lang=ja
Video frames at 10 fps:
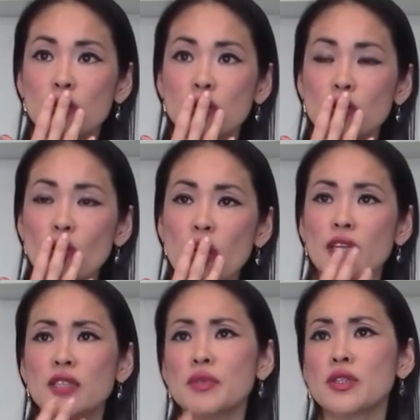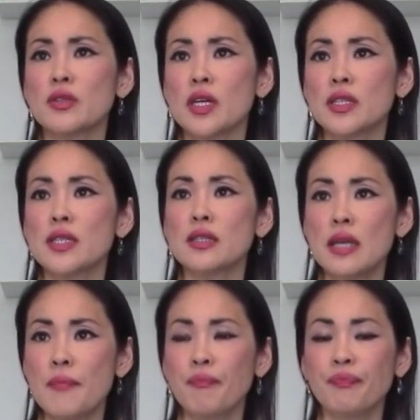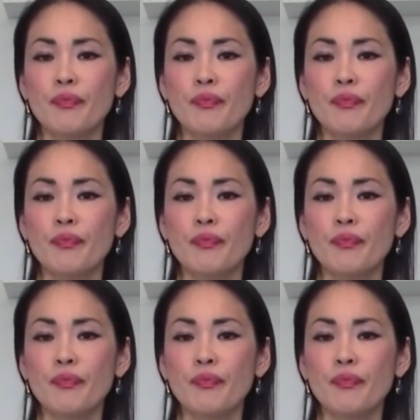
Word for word: 強い蜂蜜の味ですね。